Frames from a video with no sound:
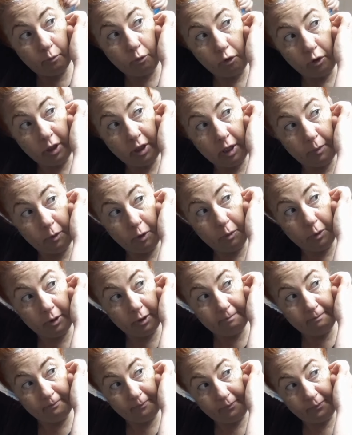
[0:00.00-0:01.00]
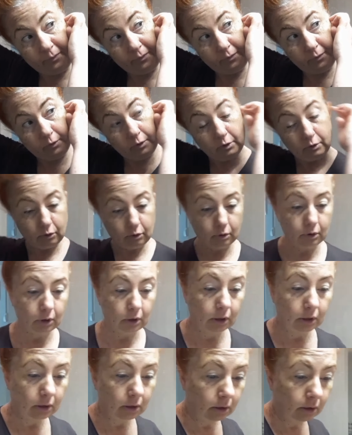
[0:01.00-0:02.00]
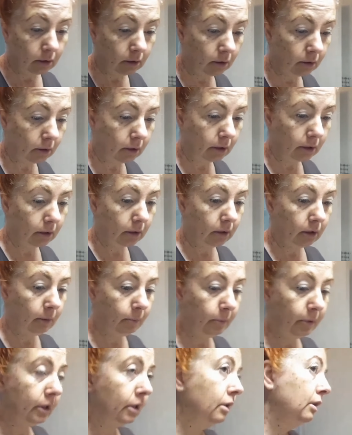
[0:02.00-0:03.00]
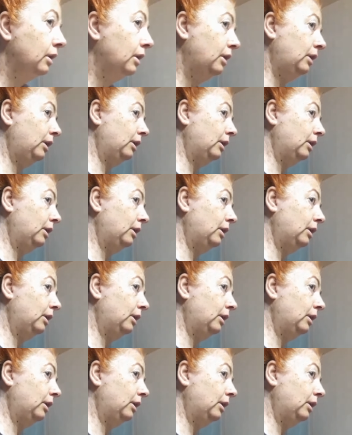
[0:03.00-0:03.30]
boya yapamadım. Artık diplerinden